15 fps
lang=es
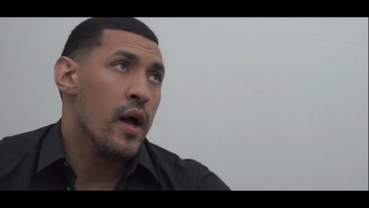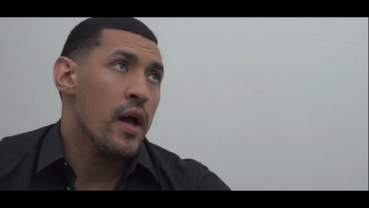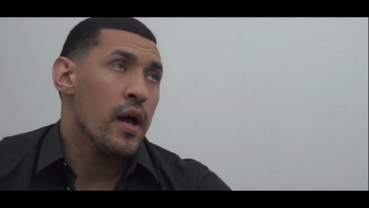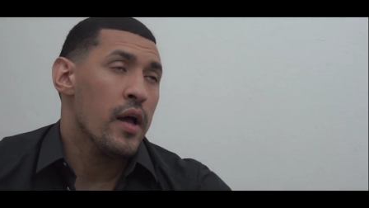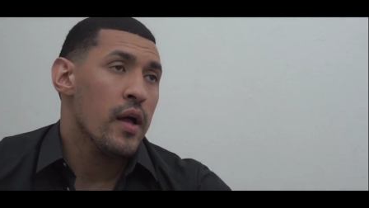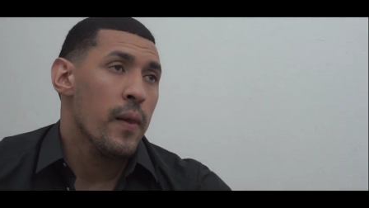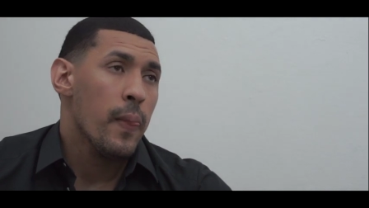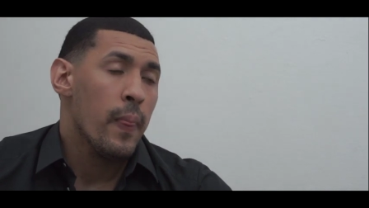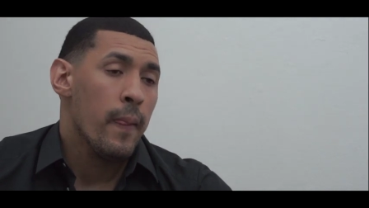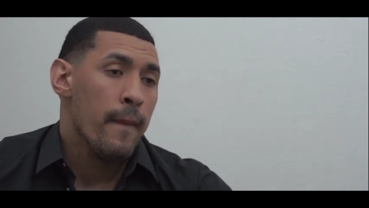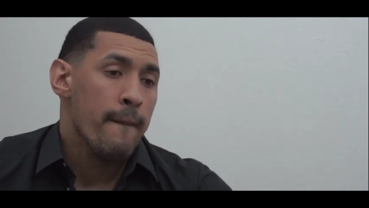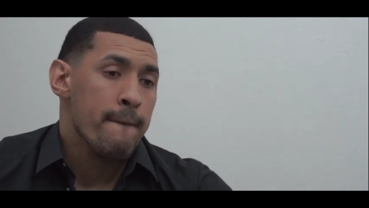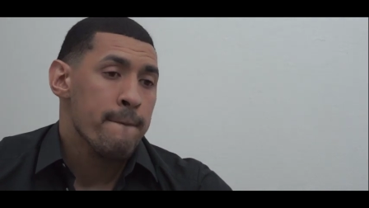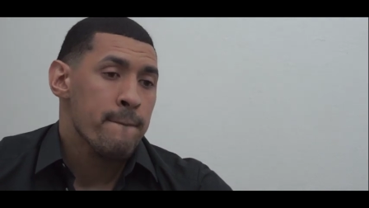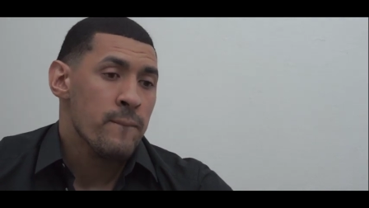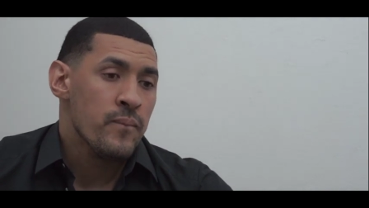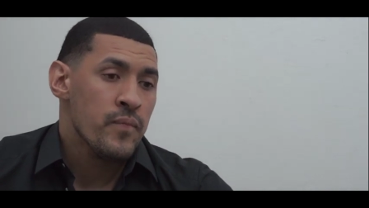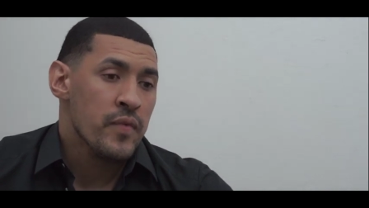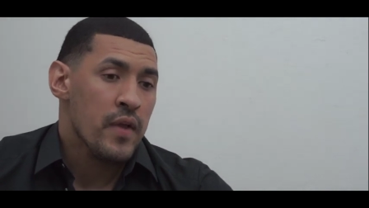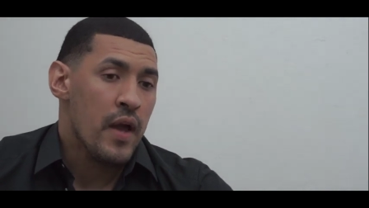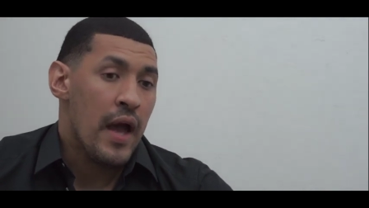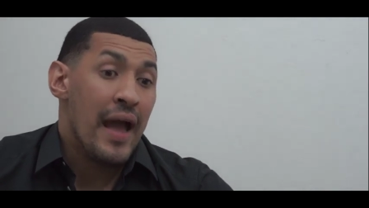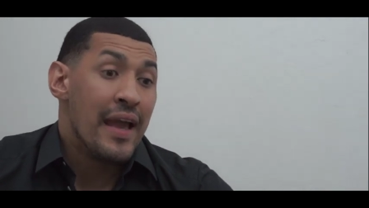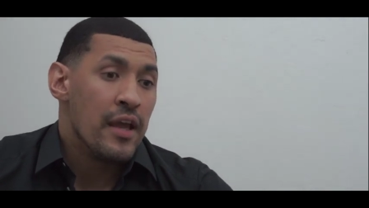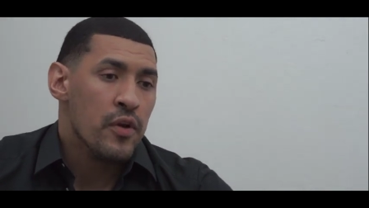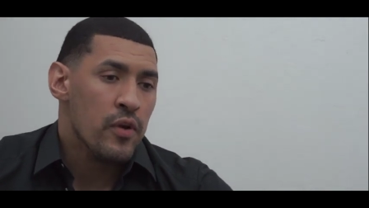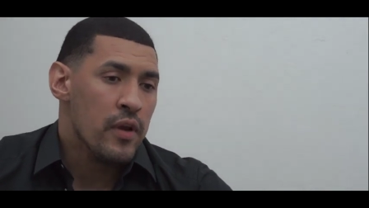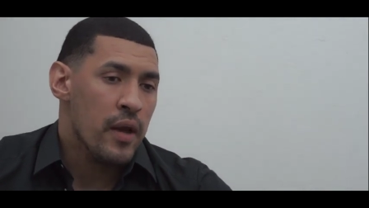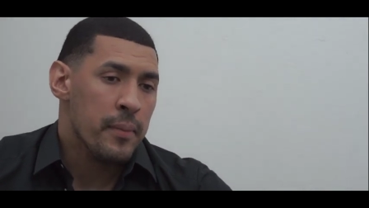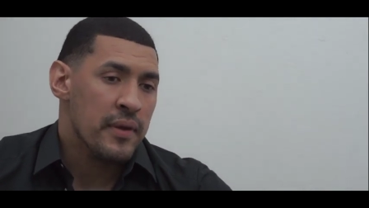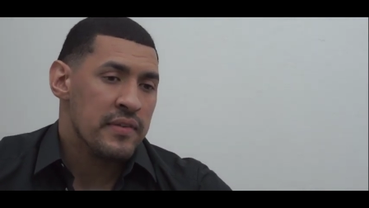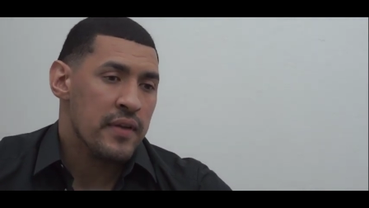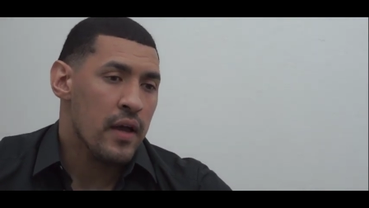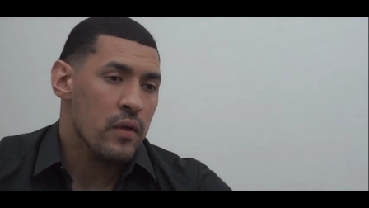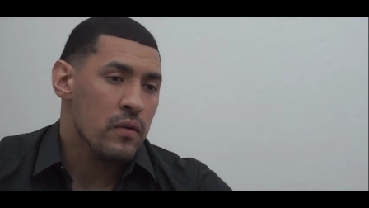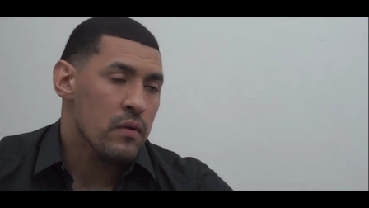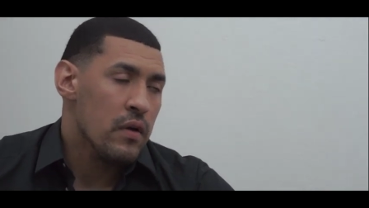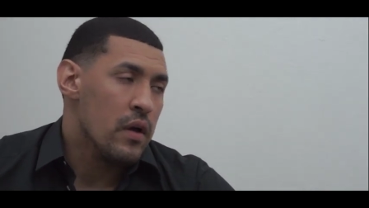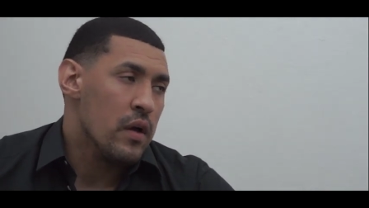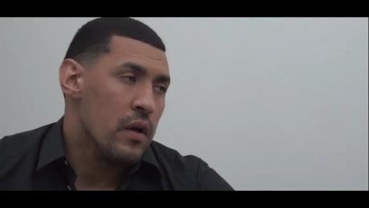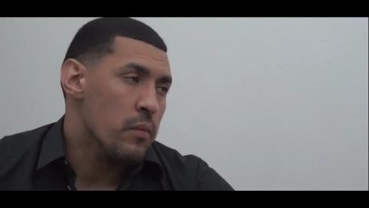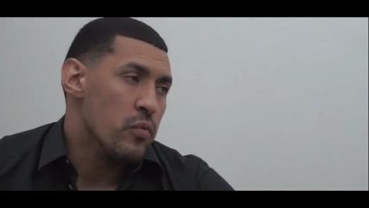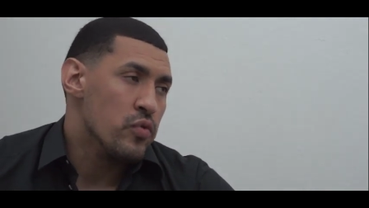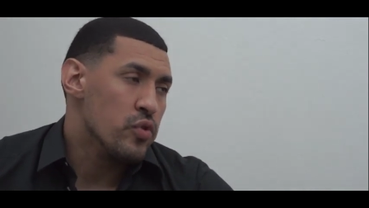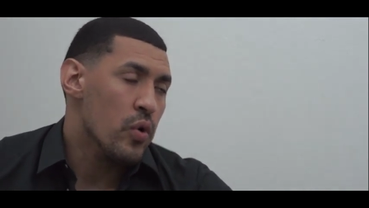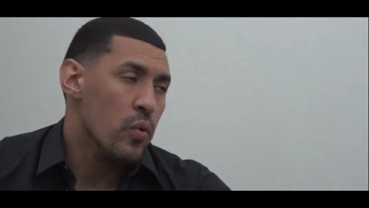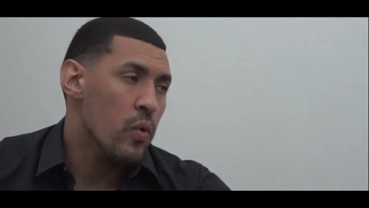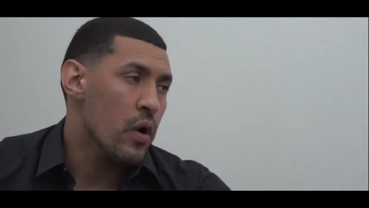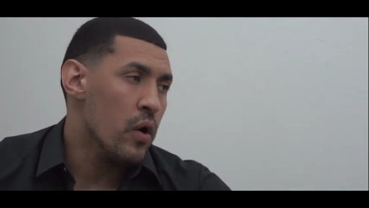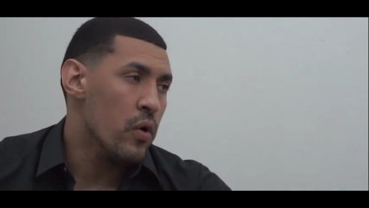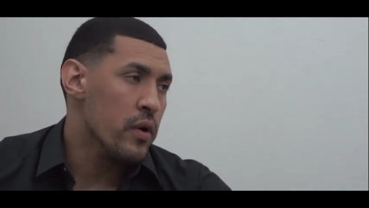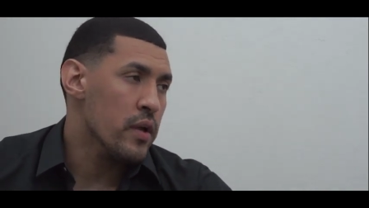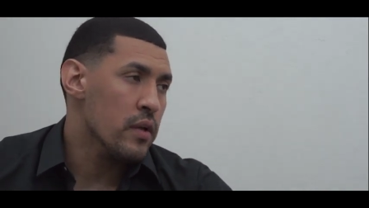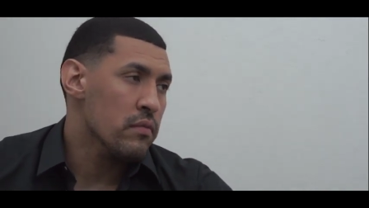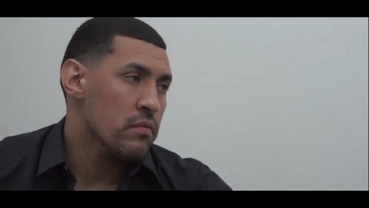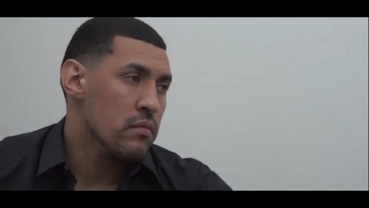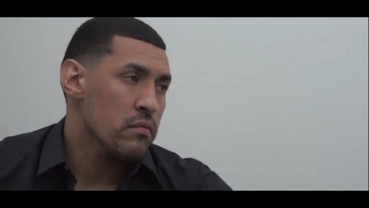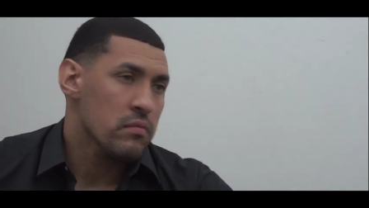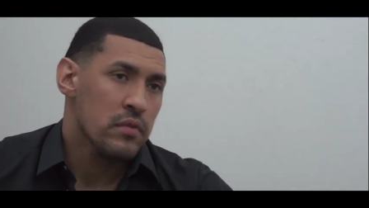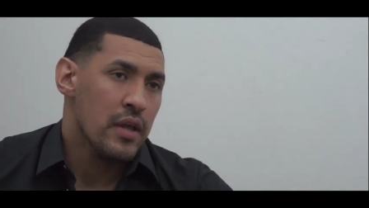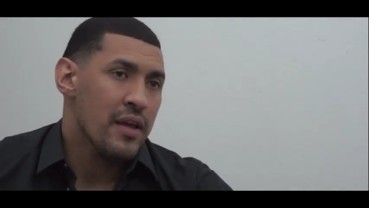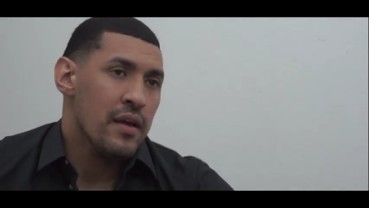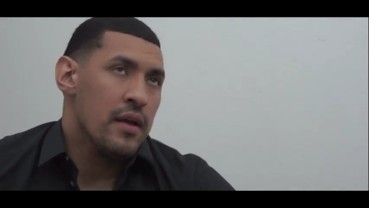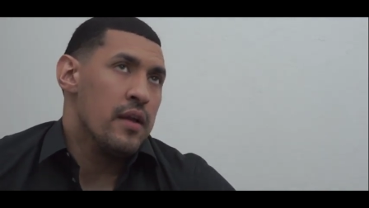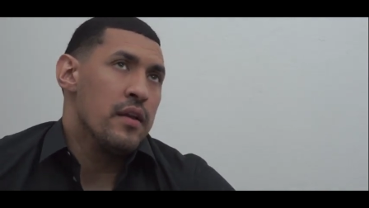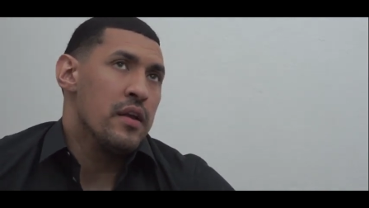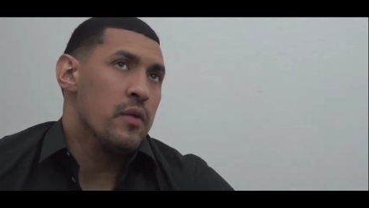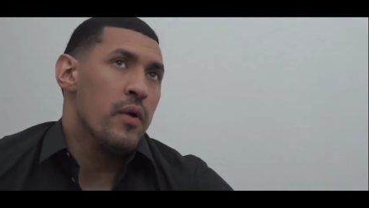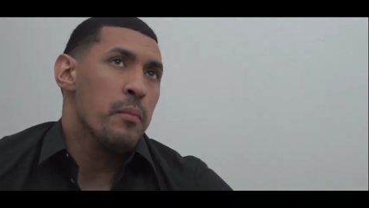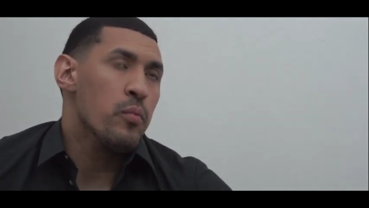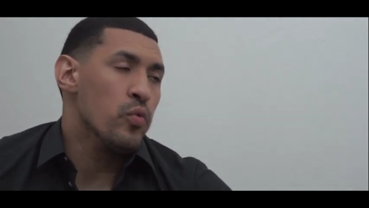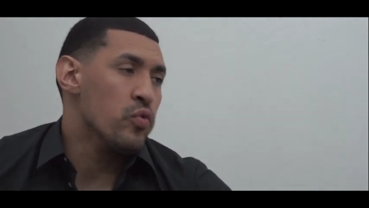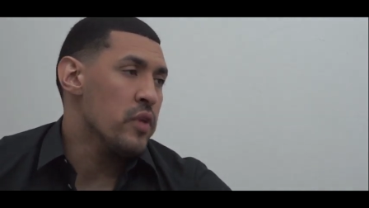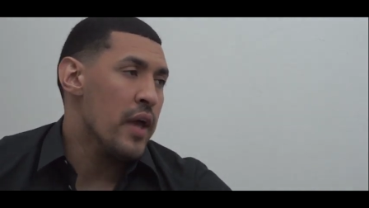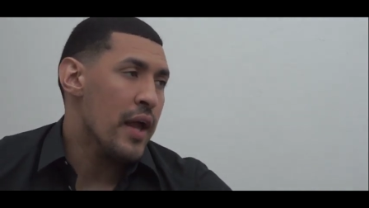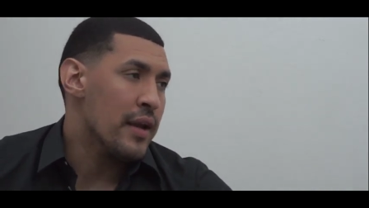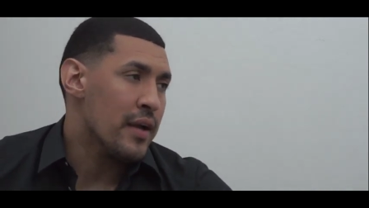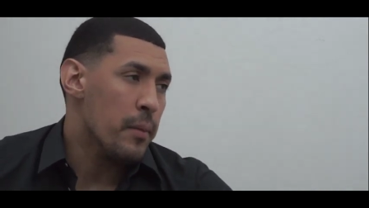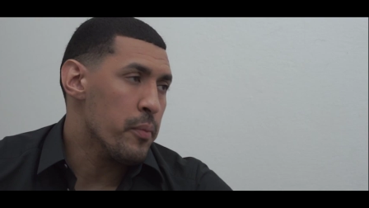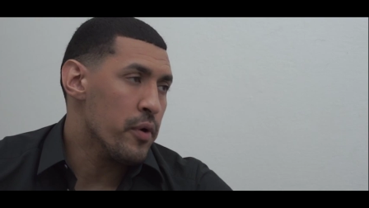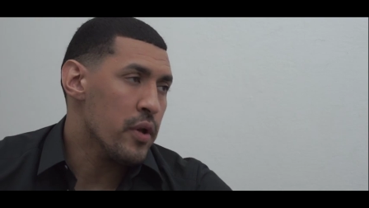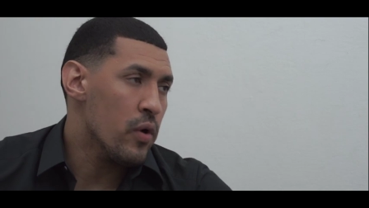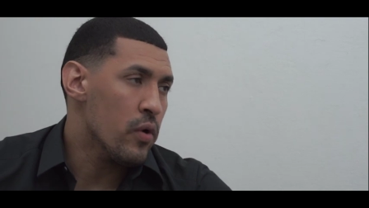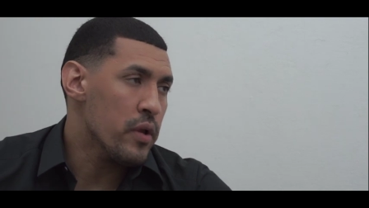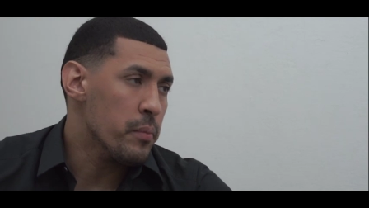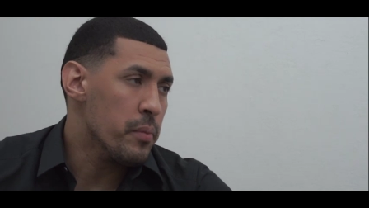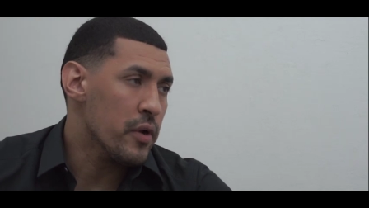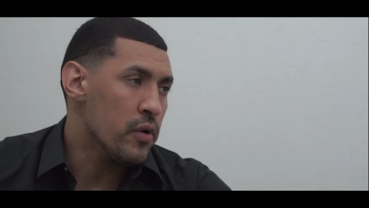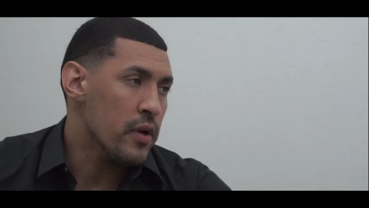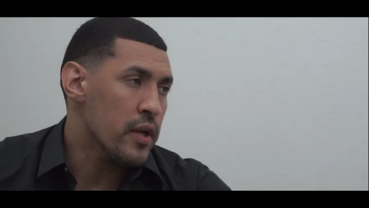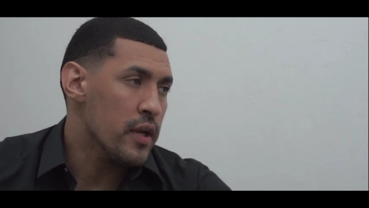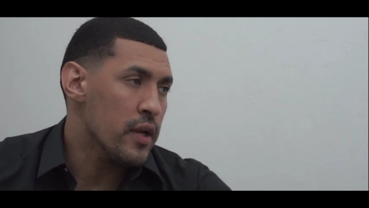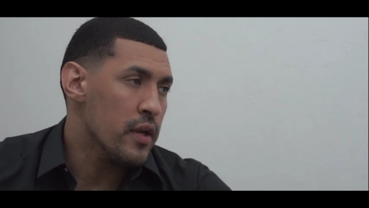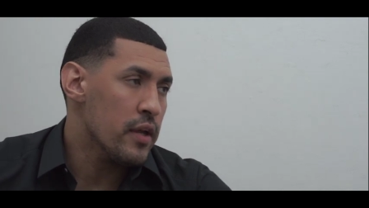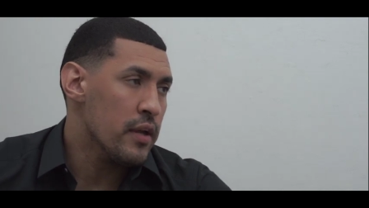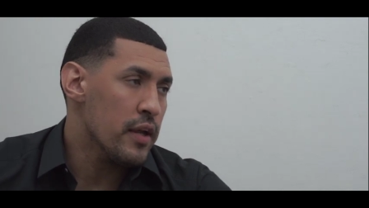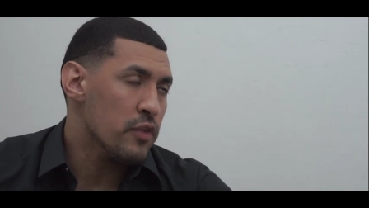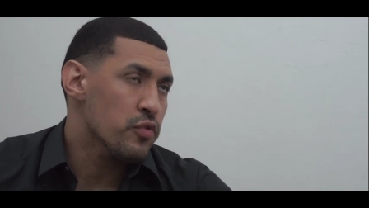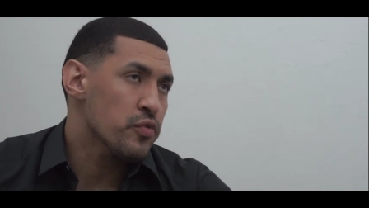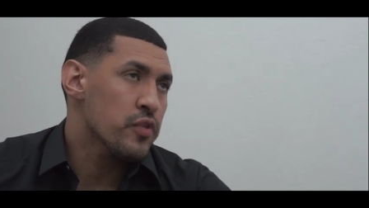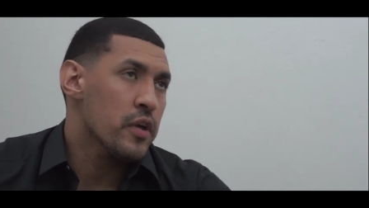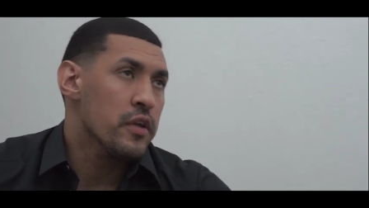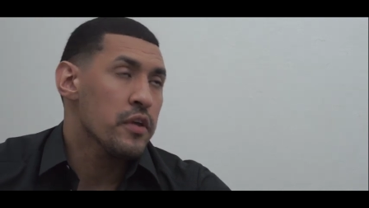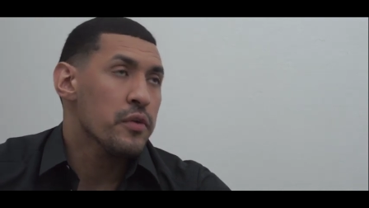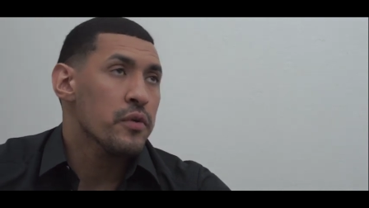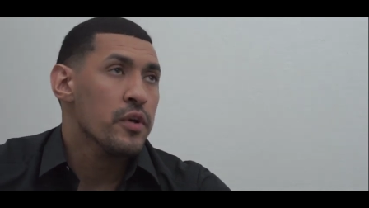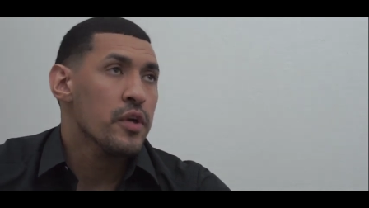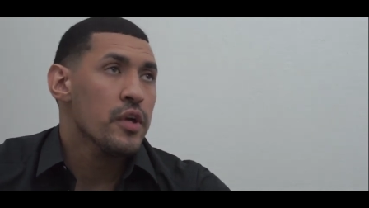a, ellos le ha pasado, a muchos jugadores de nivel mundial, campeones olímpicos, le, ha sucedido.